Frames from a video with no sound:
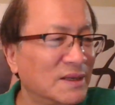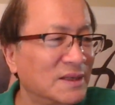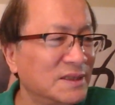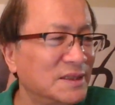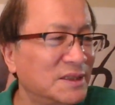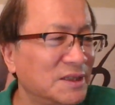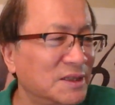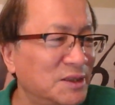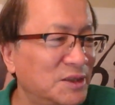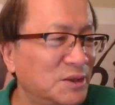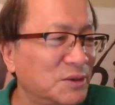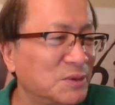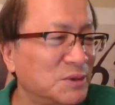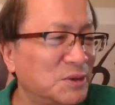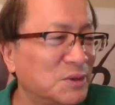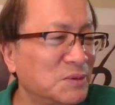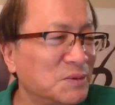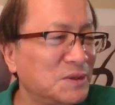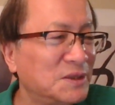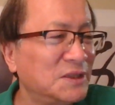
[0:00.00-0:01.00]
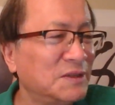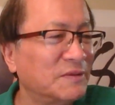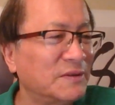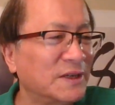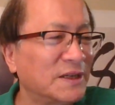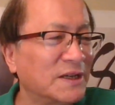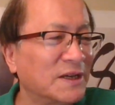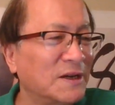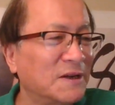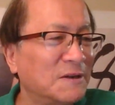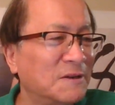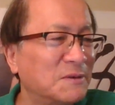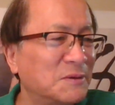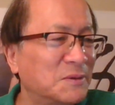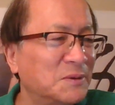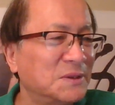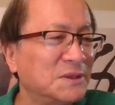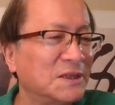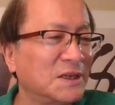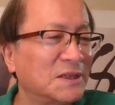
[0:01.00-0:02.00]
接受中纪委啊、
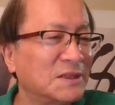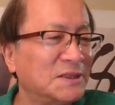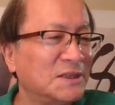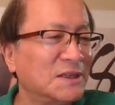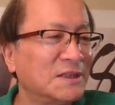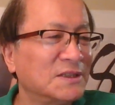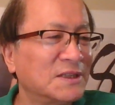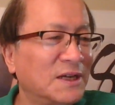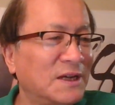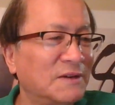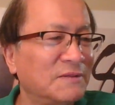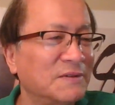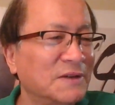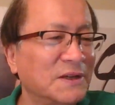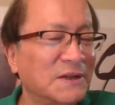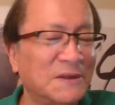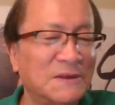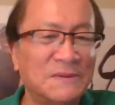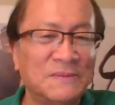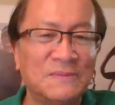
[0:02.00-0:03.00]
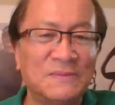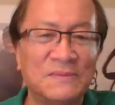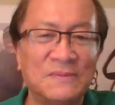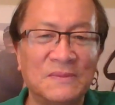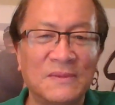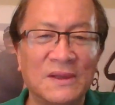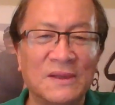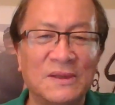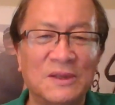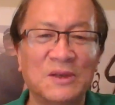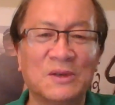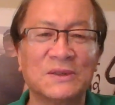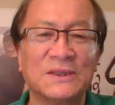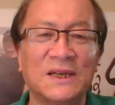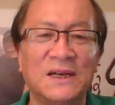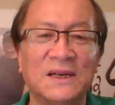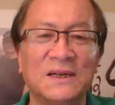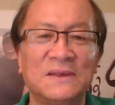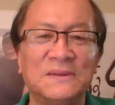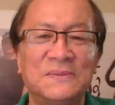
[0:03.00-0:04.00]
国家监察委调
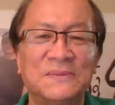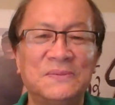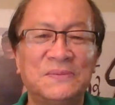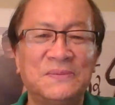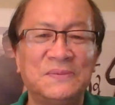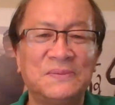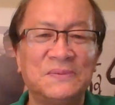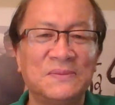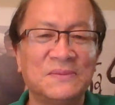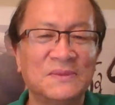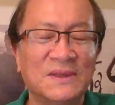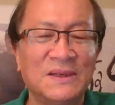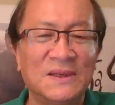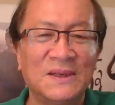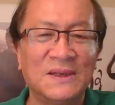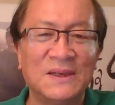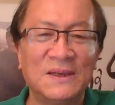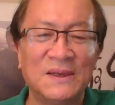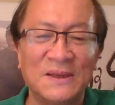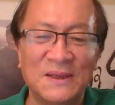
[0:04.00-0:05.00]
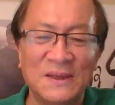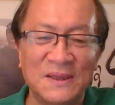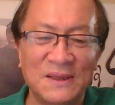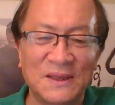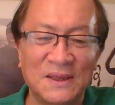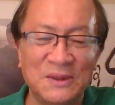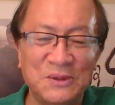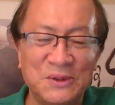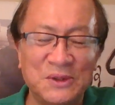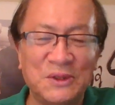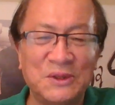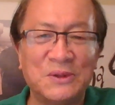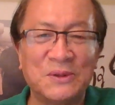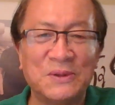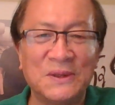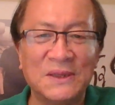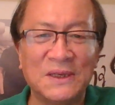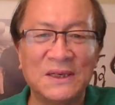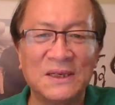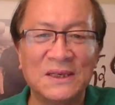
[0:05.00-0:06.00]
查。那就是
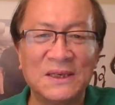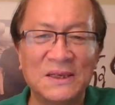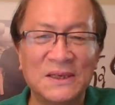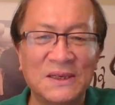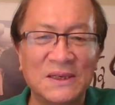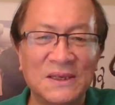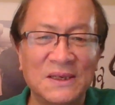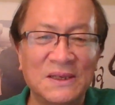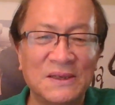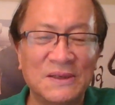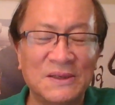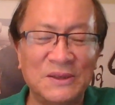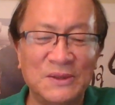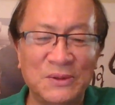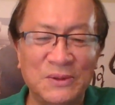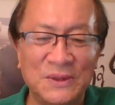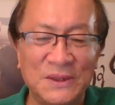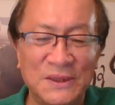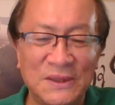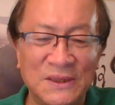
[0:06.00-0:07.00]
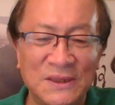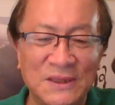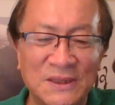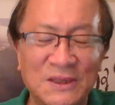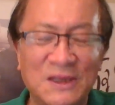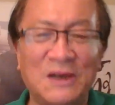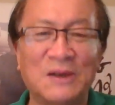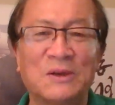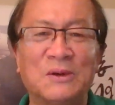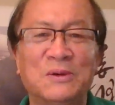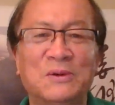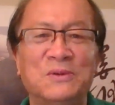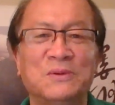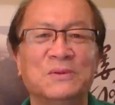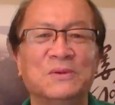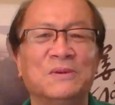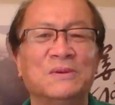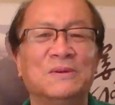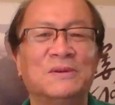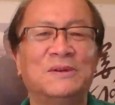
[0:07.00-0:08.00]
说呢，又一个大老
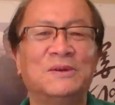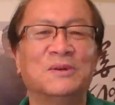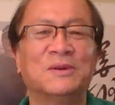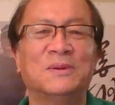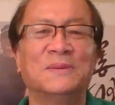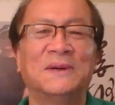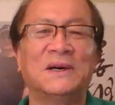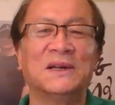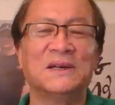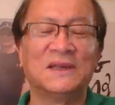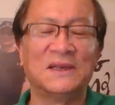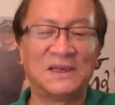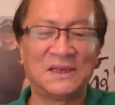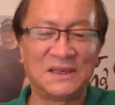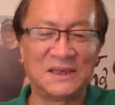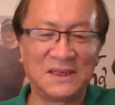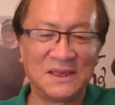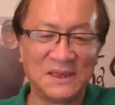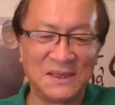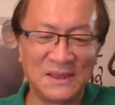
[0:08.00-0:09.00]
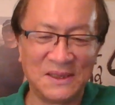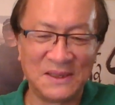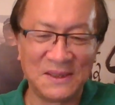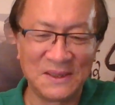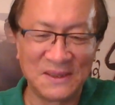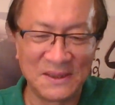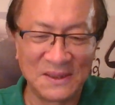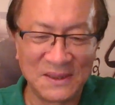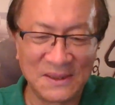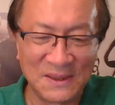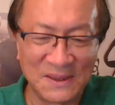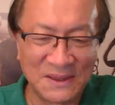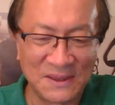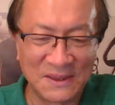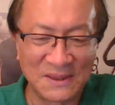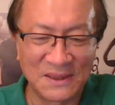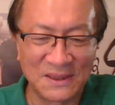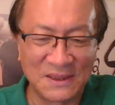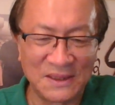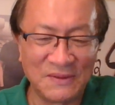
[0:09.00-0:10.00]
虎落马了，
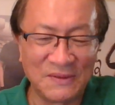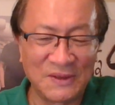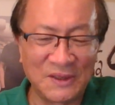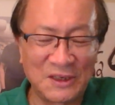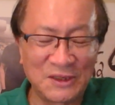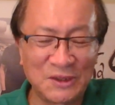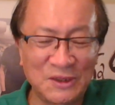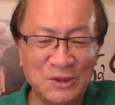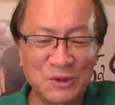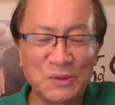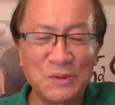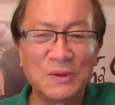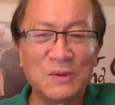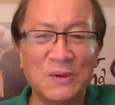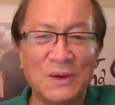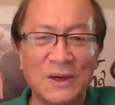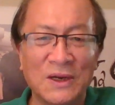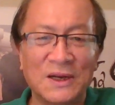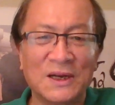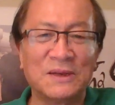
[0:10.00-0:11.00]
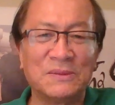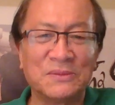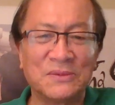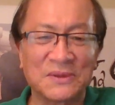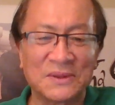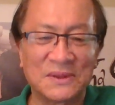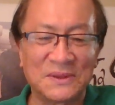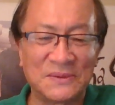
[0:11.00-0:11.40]
因为他是中管干部。